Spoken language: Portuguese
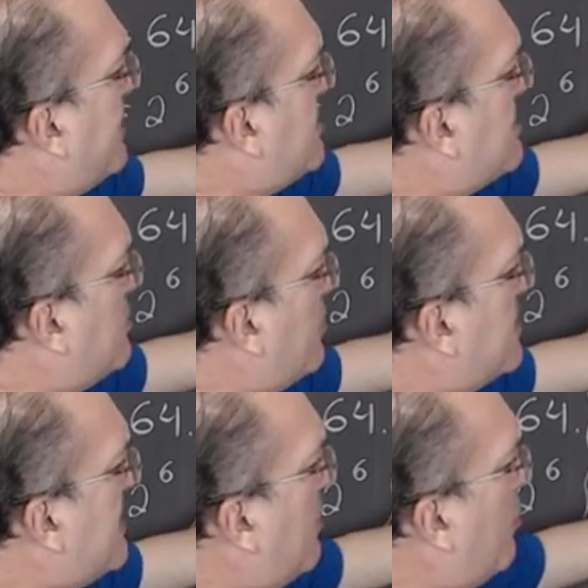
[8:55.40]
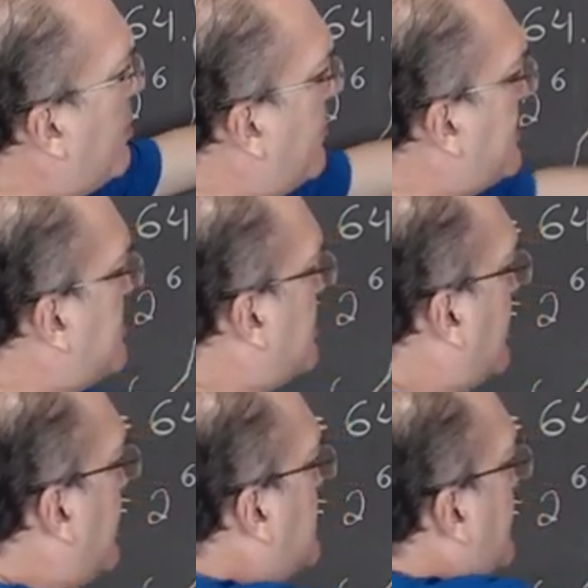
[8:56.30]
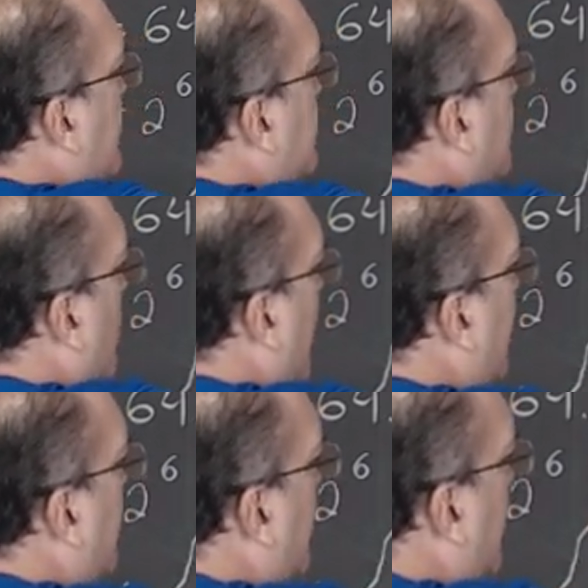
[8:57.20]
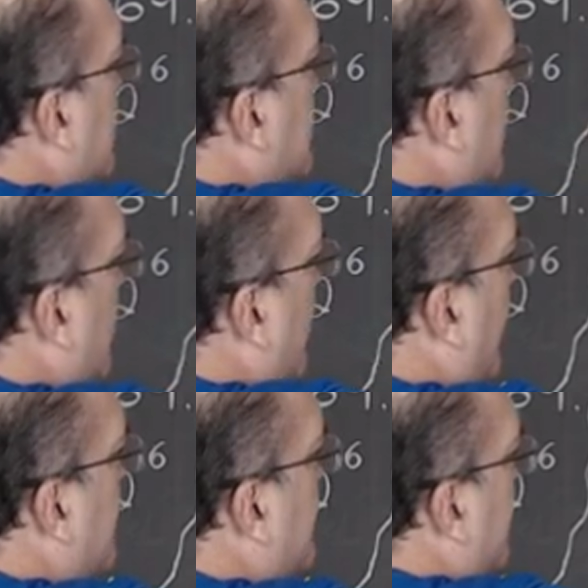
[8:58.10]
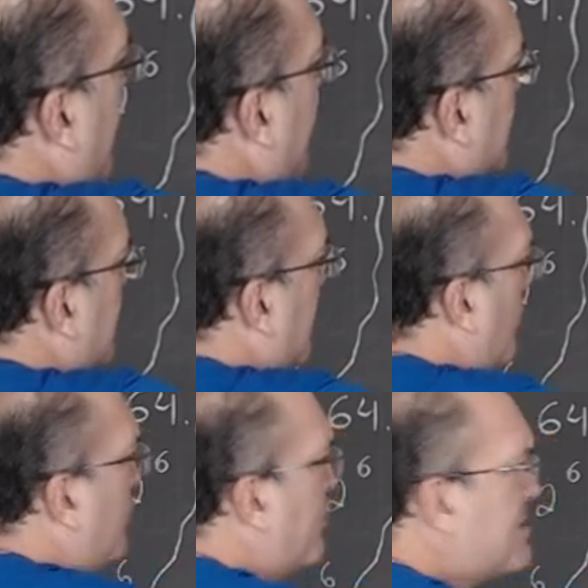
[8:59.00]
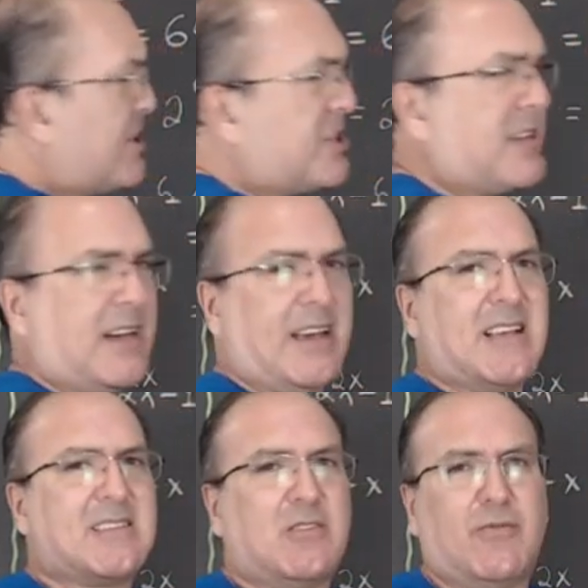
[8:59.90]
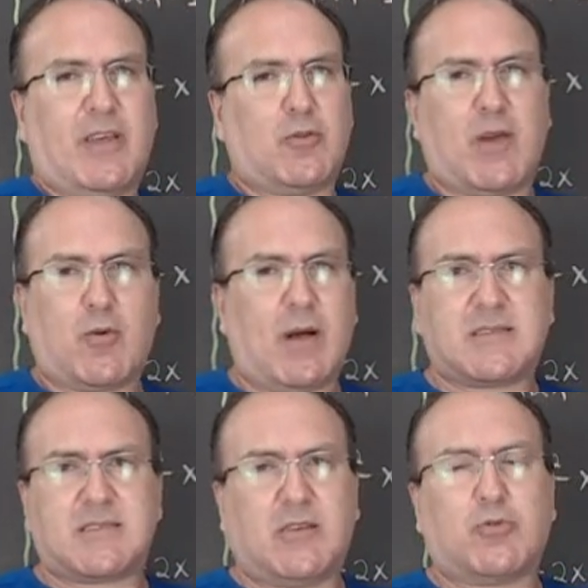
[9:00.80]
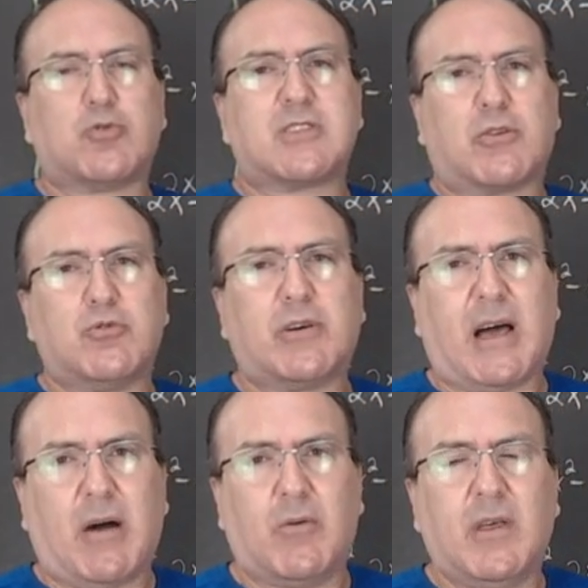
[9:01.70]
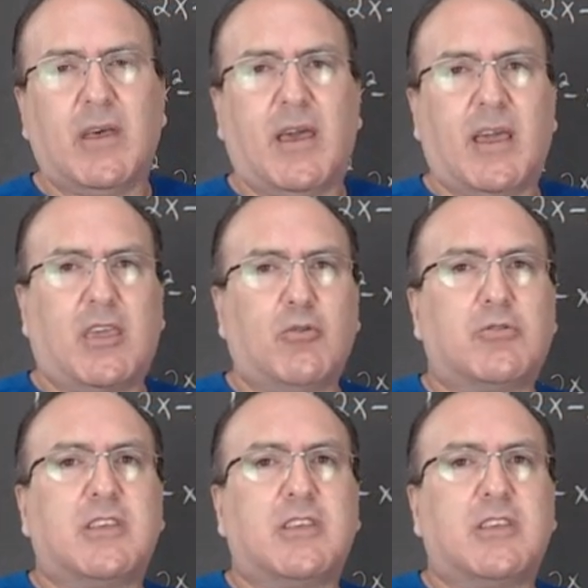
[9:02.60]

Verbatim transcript: vezes 2 é 8, vezes 3, 24. E olha só que felicidade! Quando você está resolvendo uma equação do segundo grau, em que o